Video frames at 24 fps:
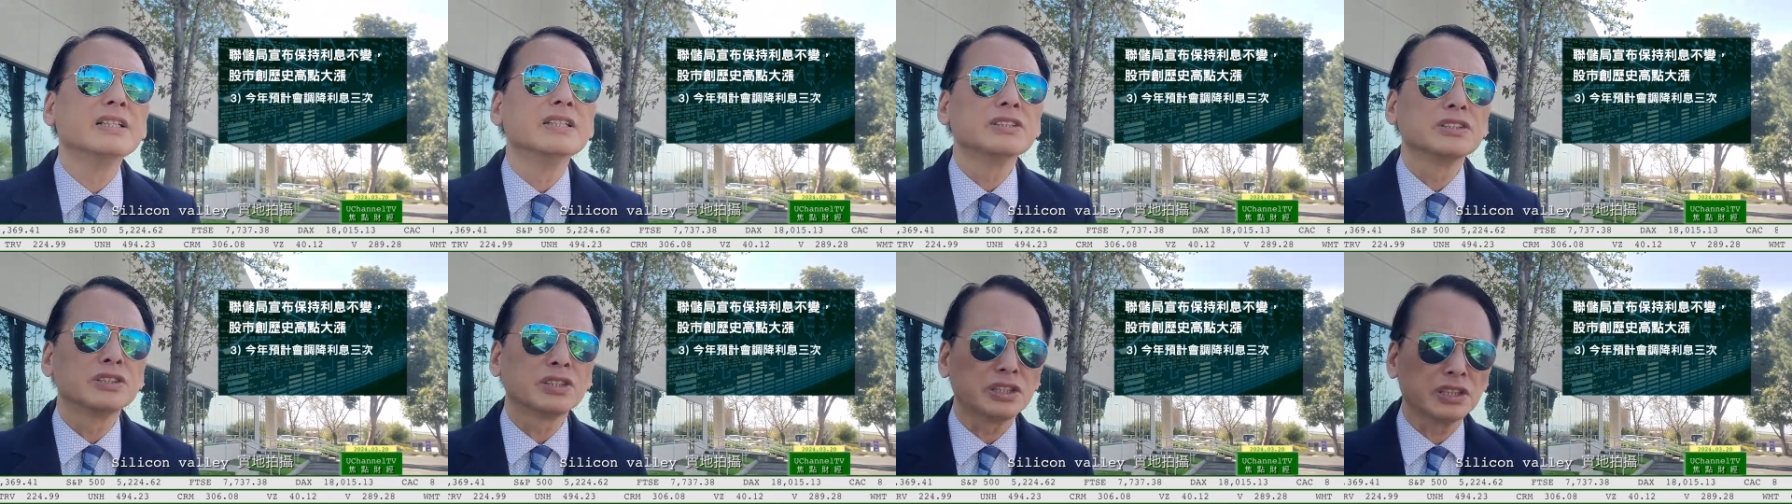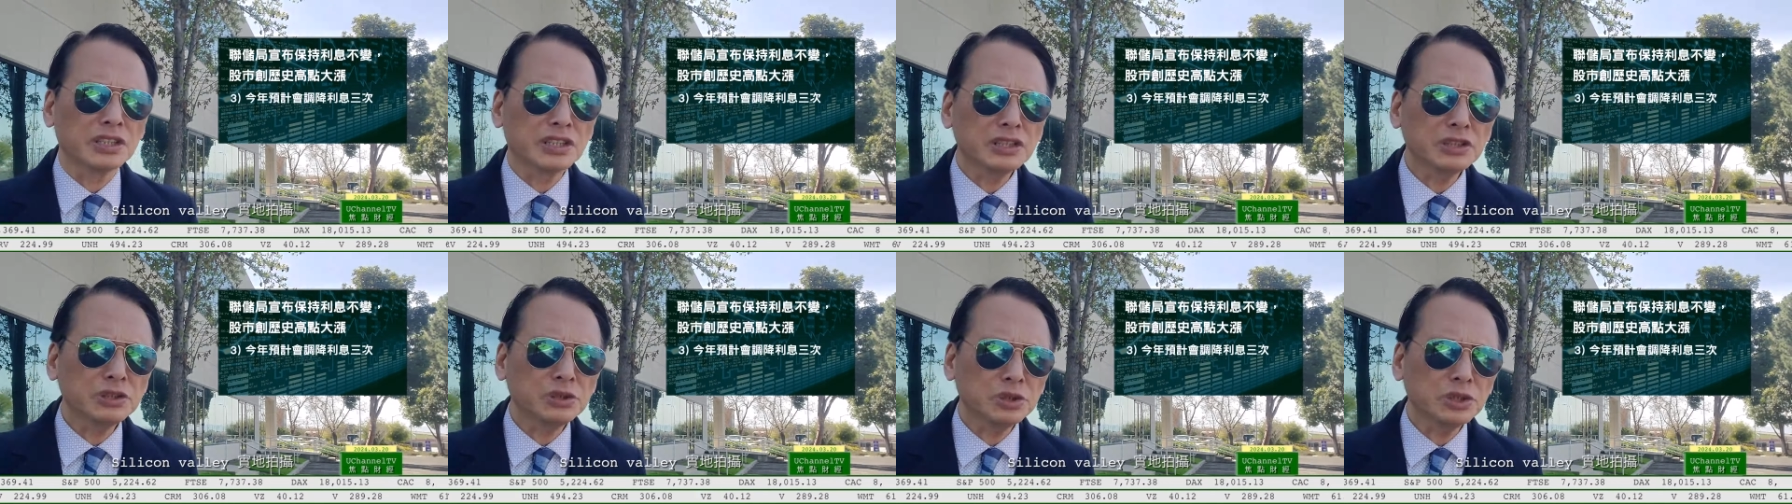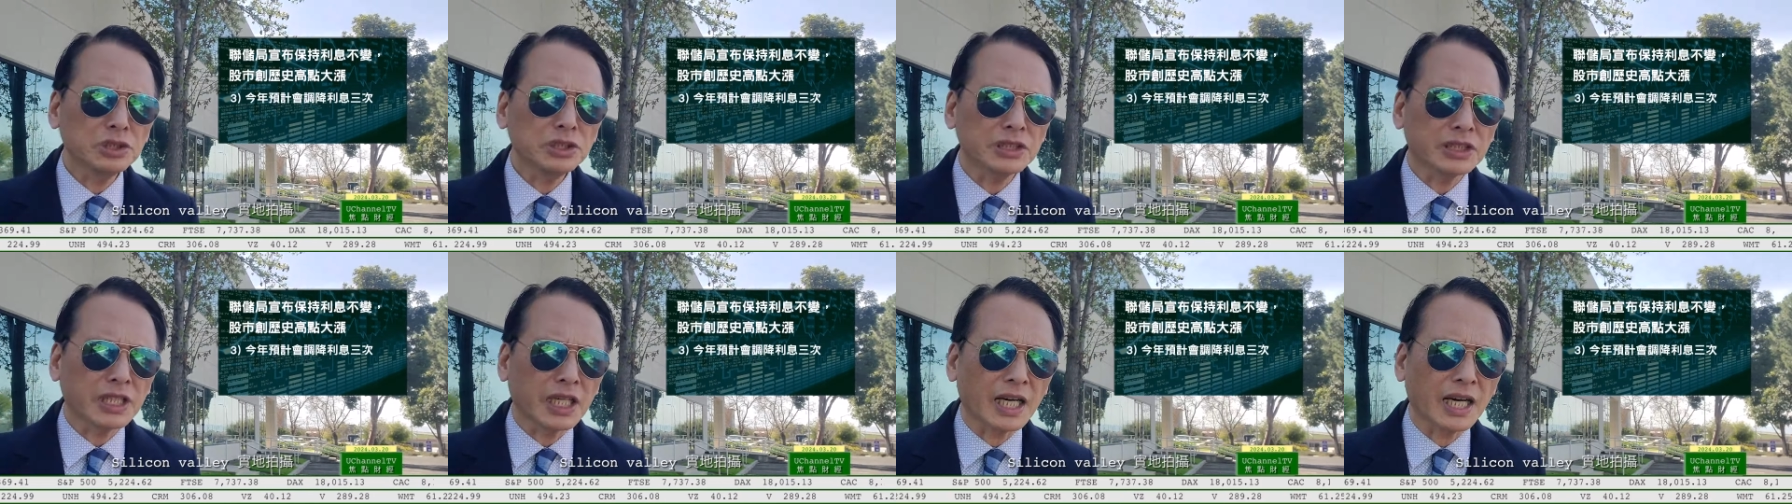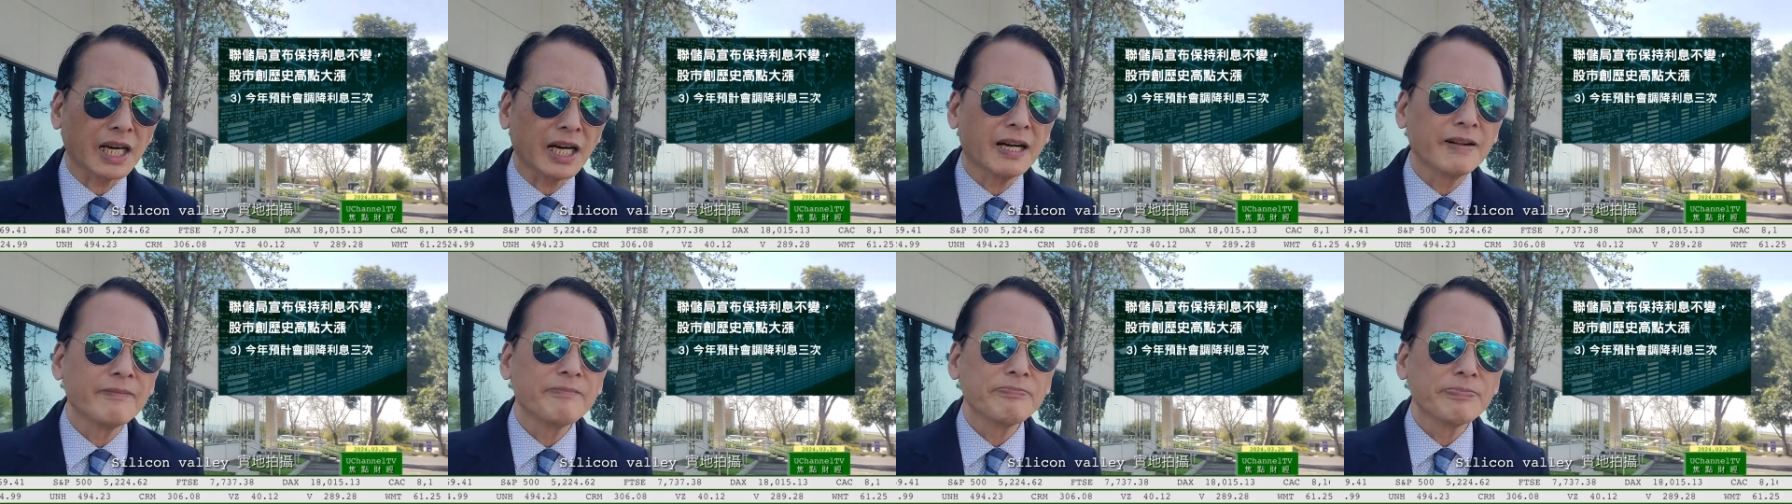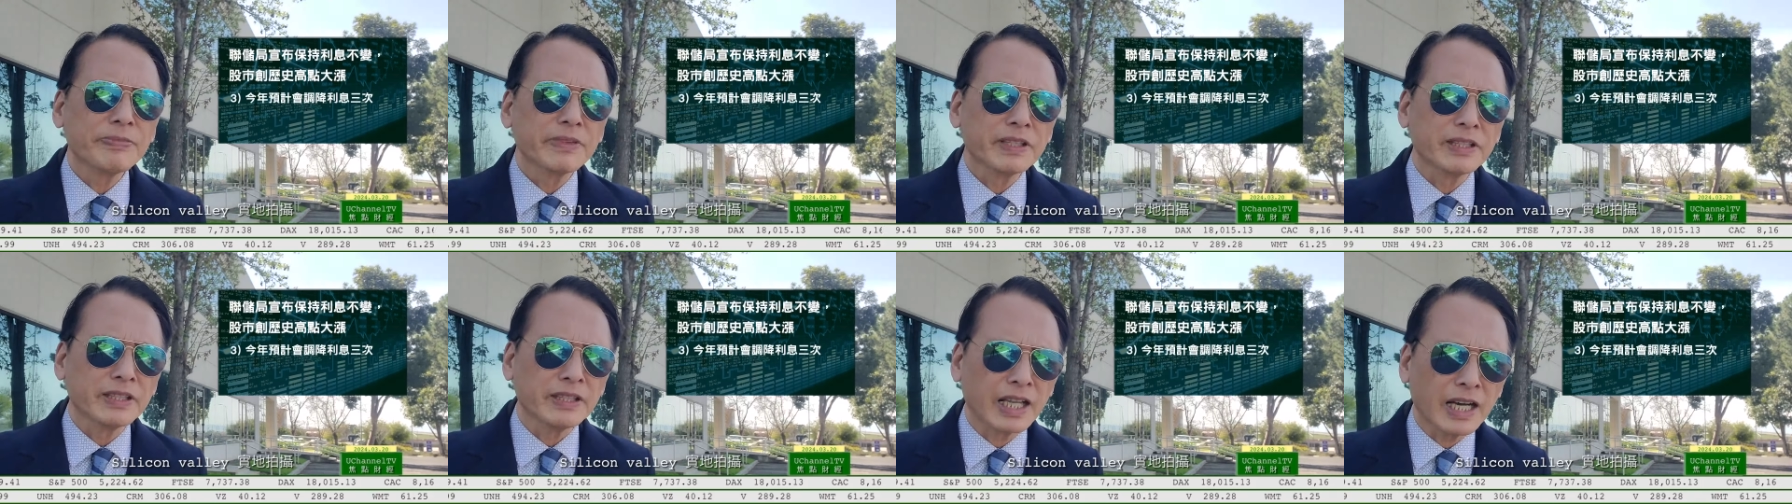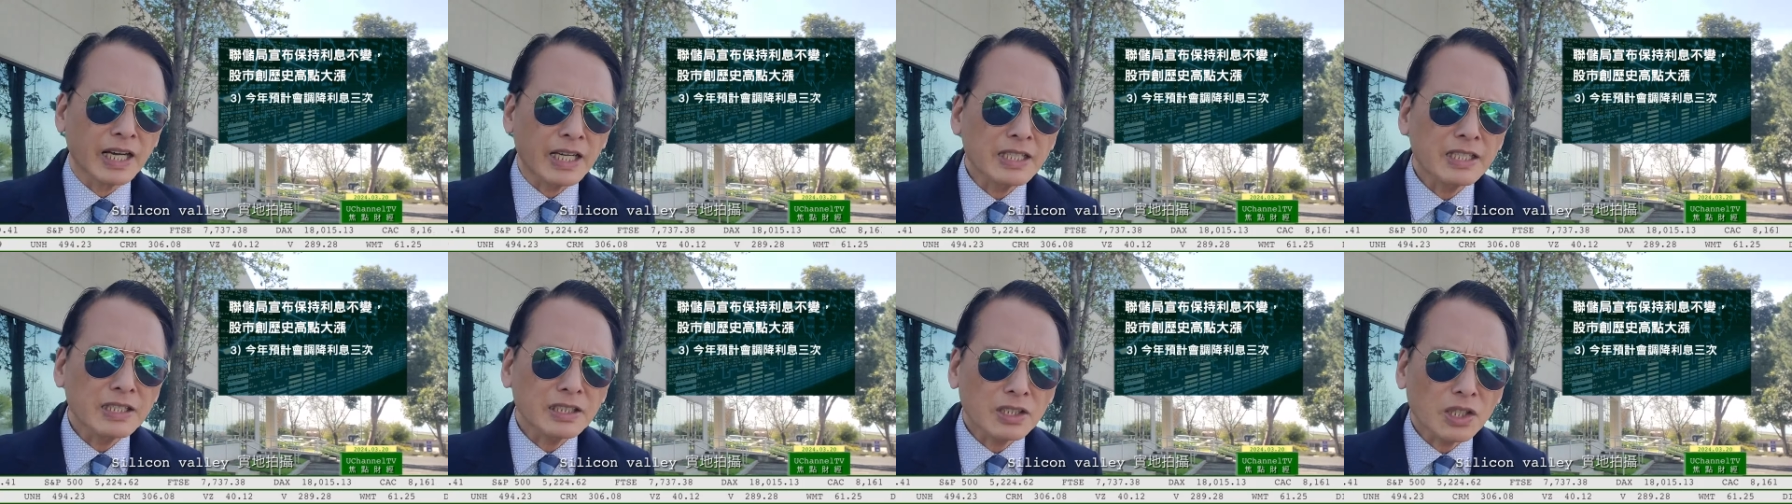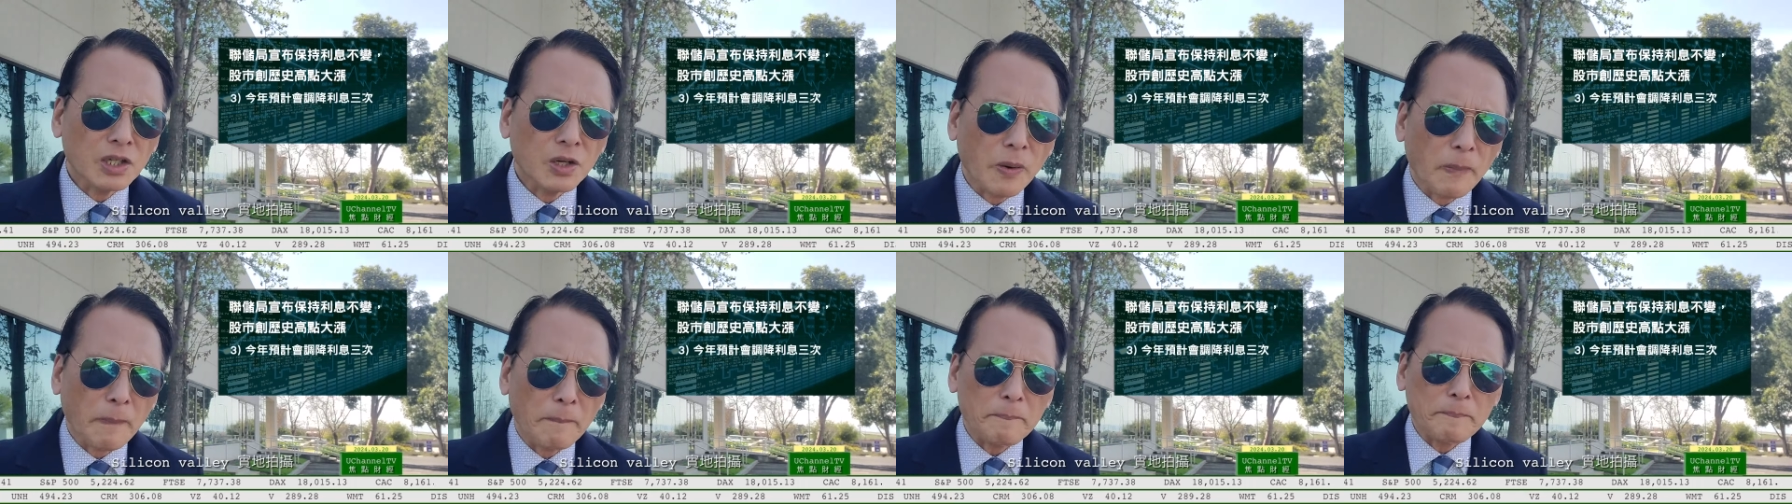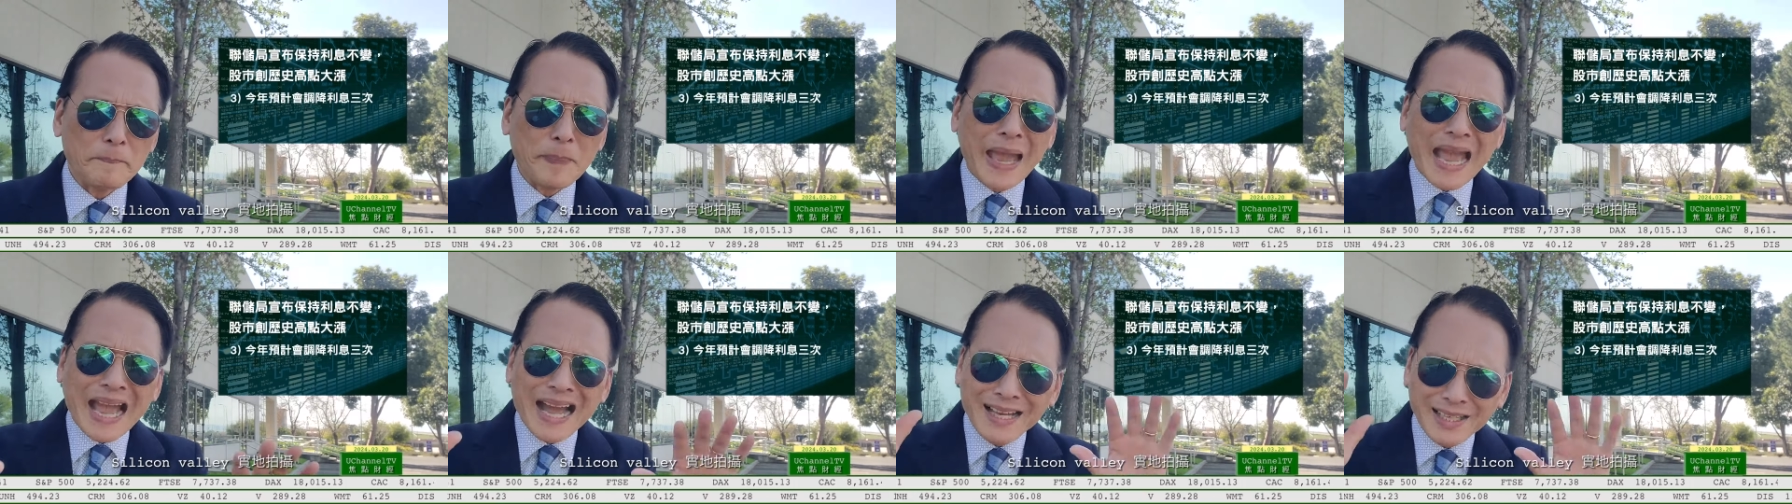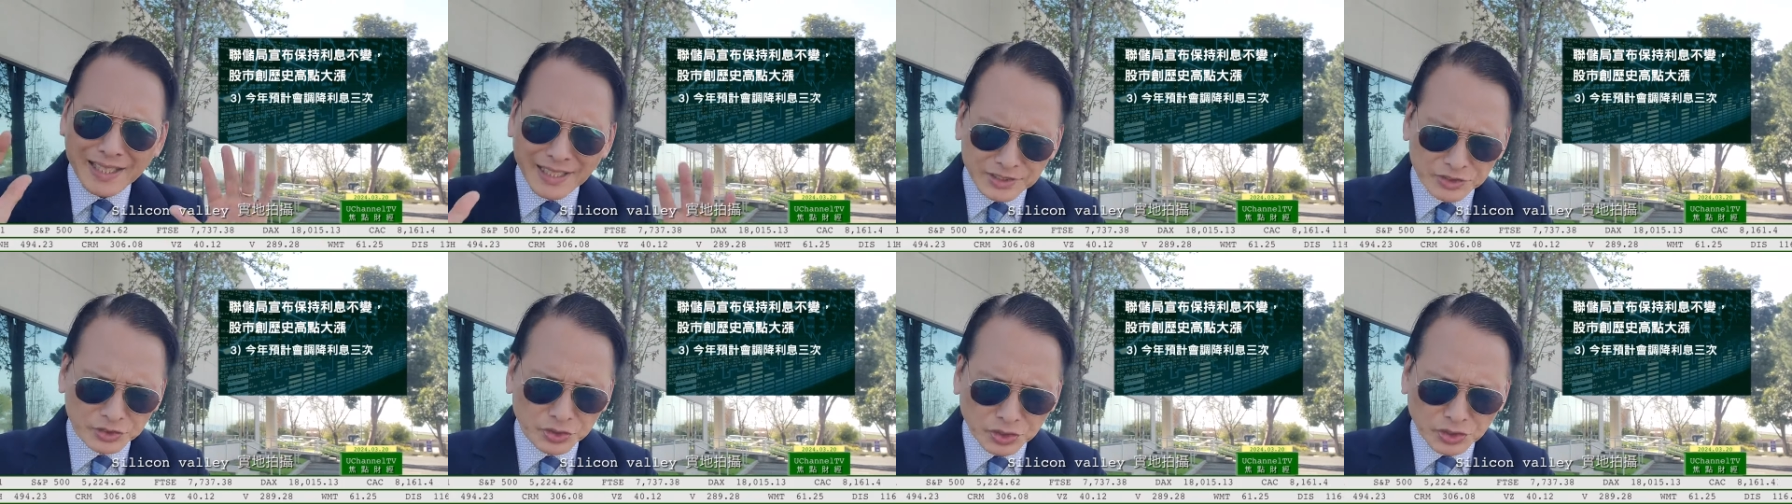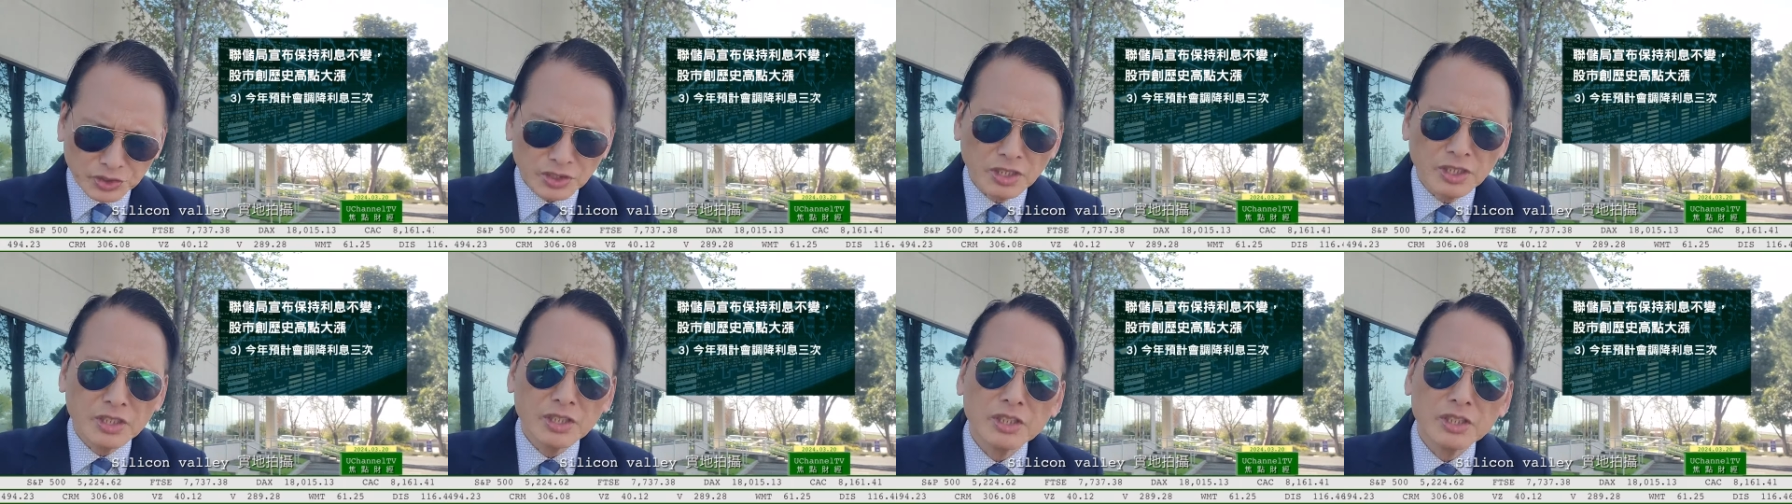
持续的能够 balance